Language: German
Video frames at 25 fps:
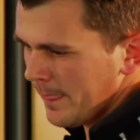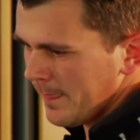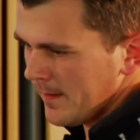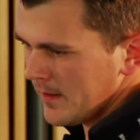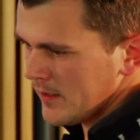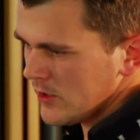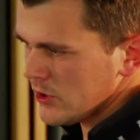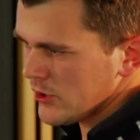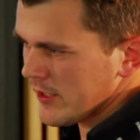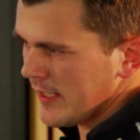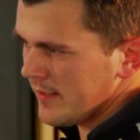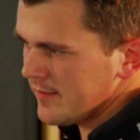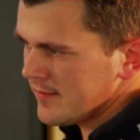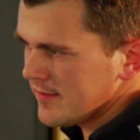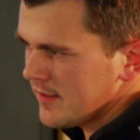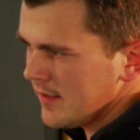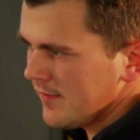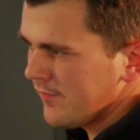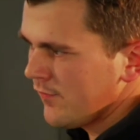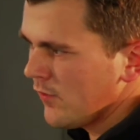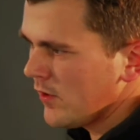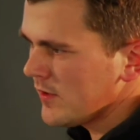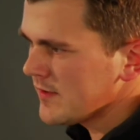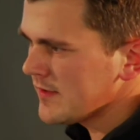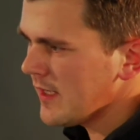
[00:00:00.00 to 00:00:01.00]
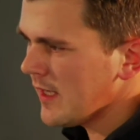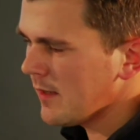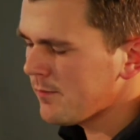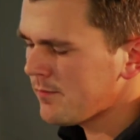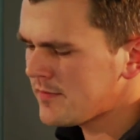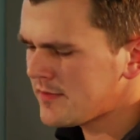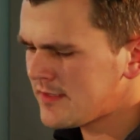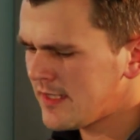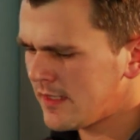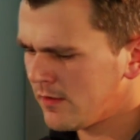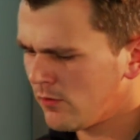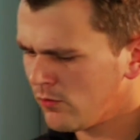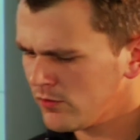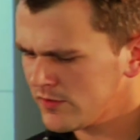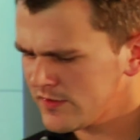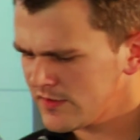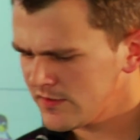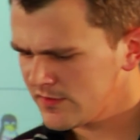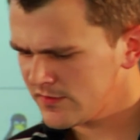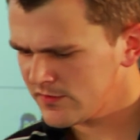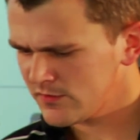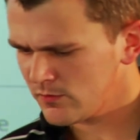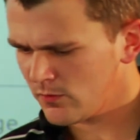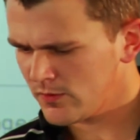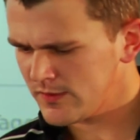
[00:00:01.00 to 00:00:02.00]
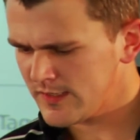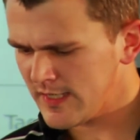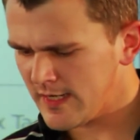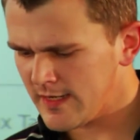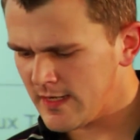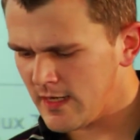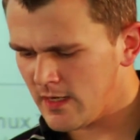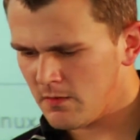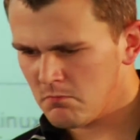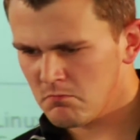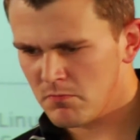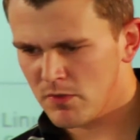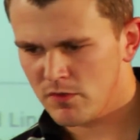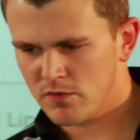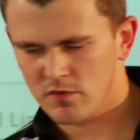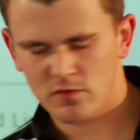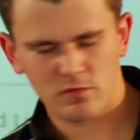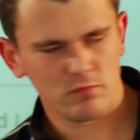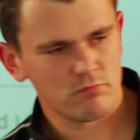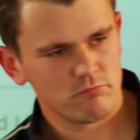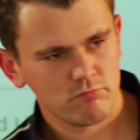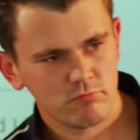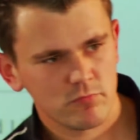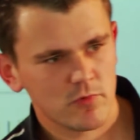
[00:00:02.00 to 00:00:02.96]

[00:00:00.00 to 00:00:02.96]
stellen Sie sich vor, Sie haben ein sehr großes Unternehmen mit,